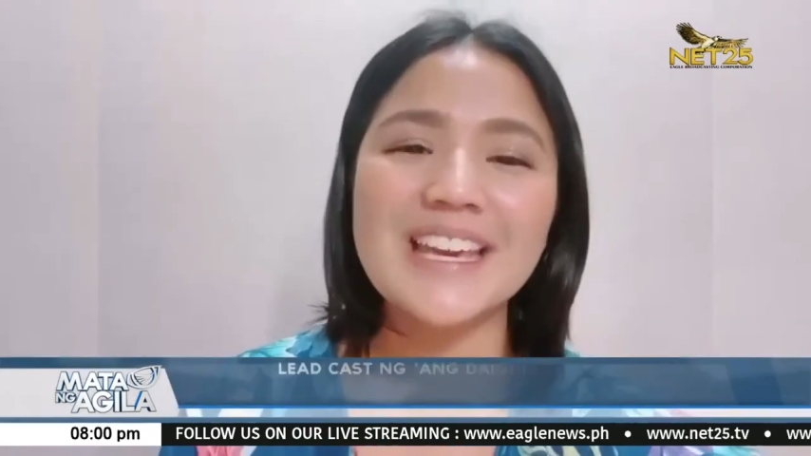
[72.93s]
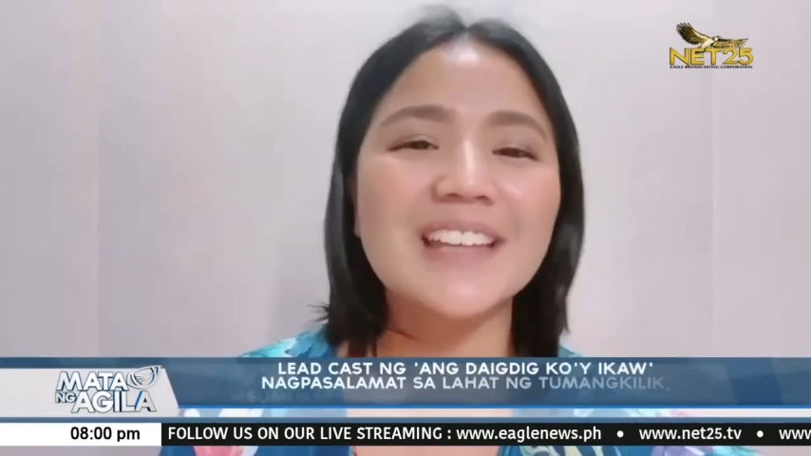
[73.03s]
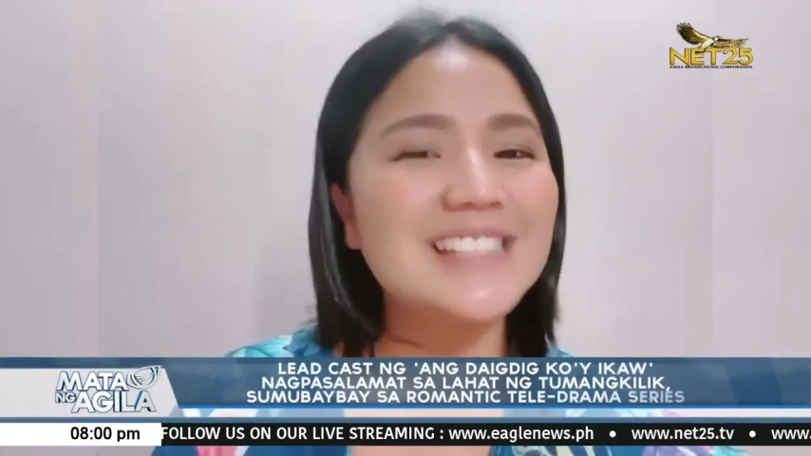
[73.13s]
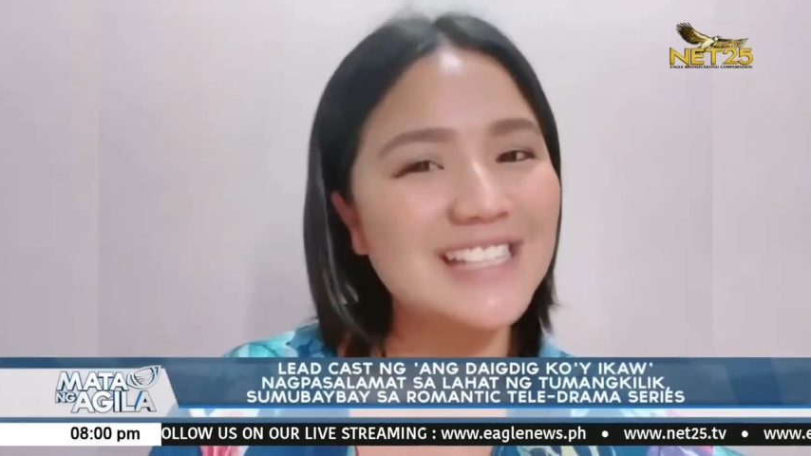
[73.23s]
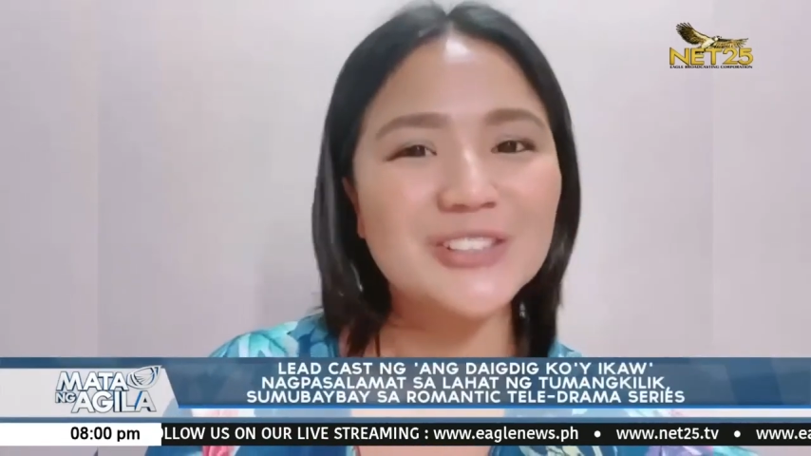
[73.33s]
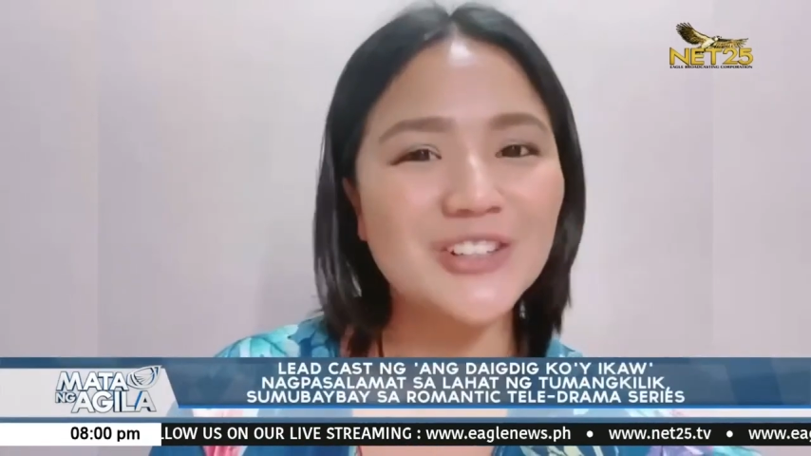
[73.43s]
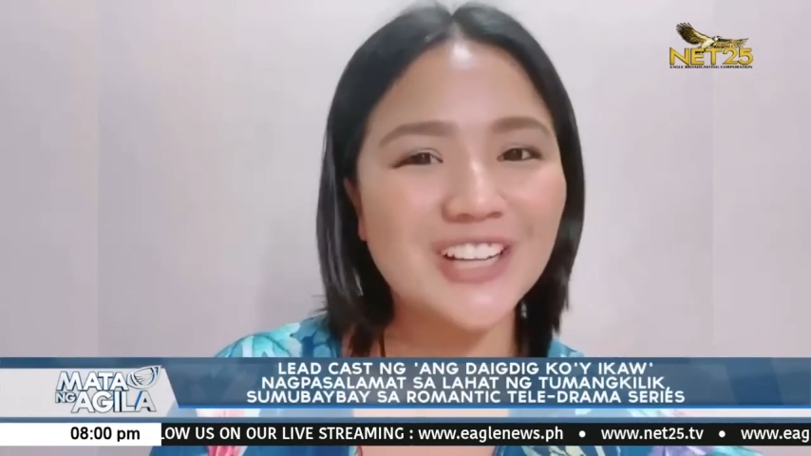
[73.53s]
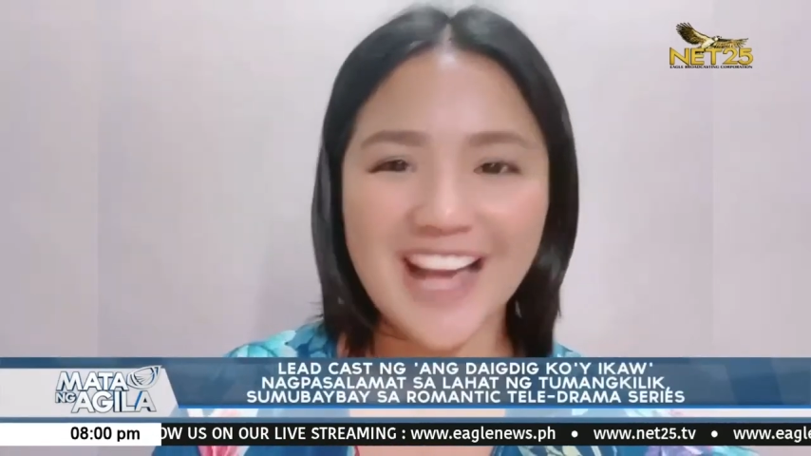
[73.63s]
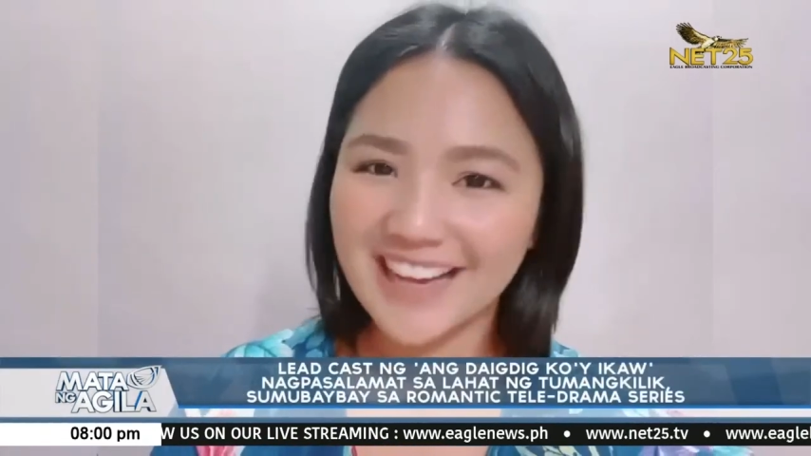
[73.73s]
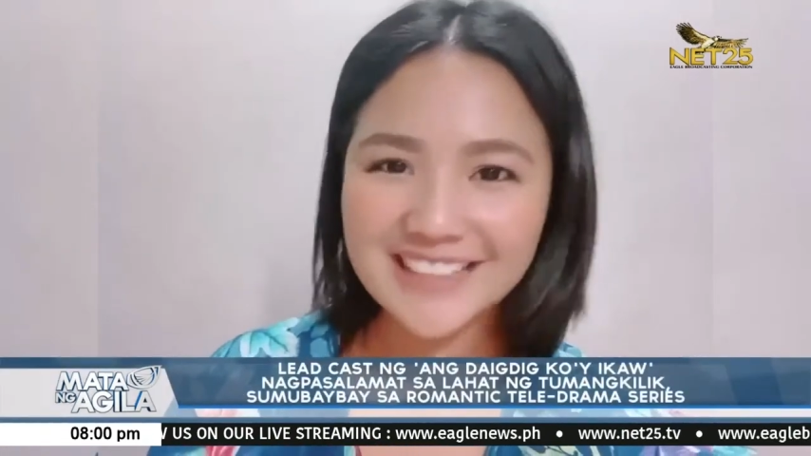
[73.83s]
season ng
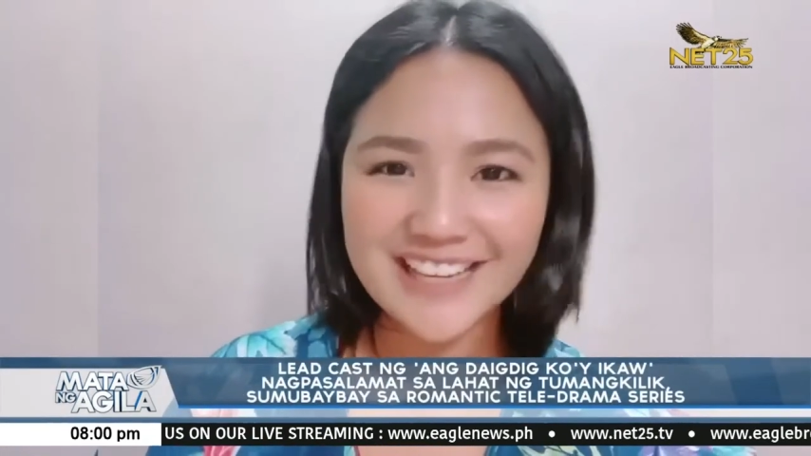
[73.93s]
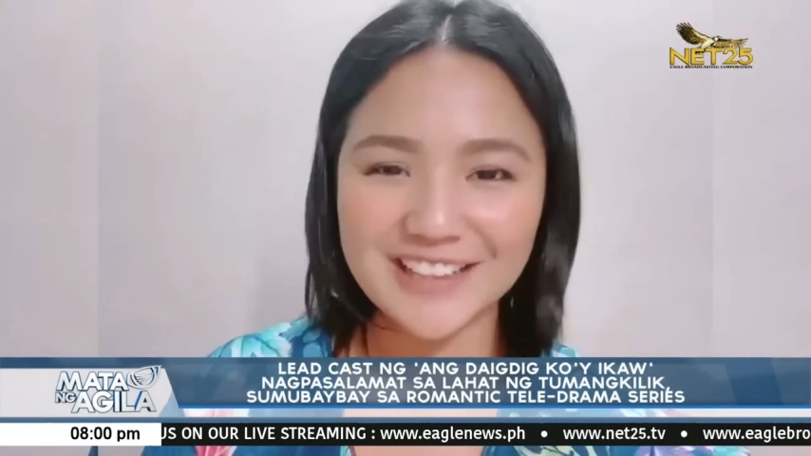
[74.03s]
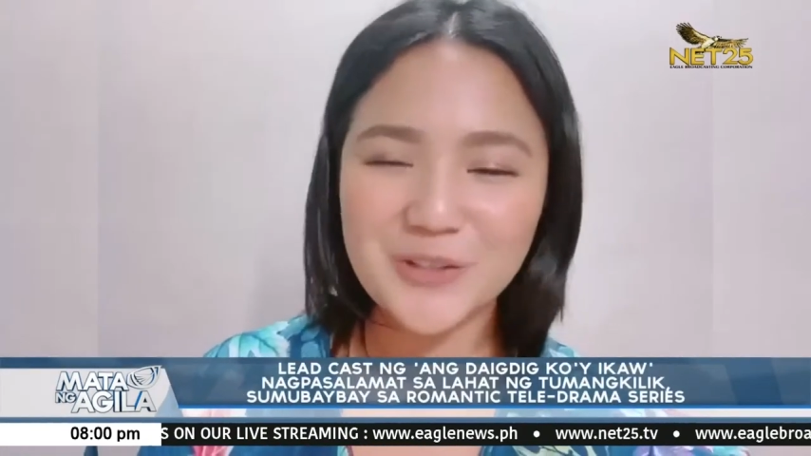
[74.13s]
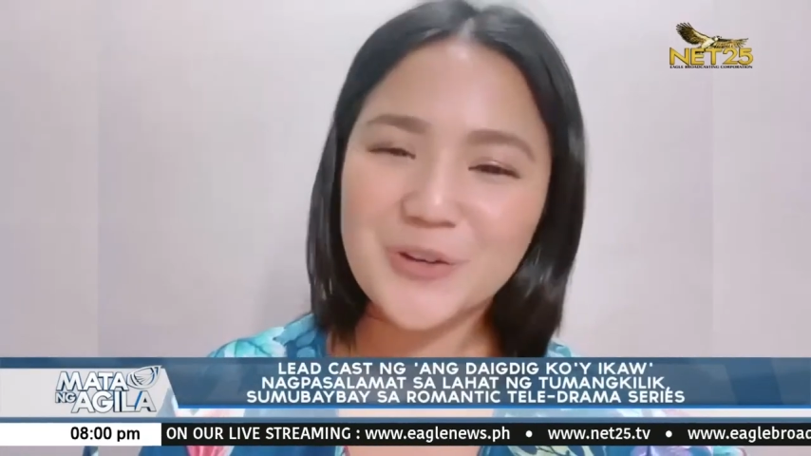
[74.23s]
Ang Daigdig Ko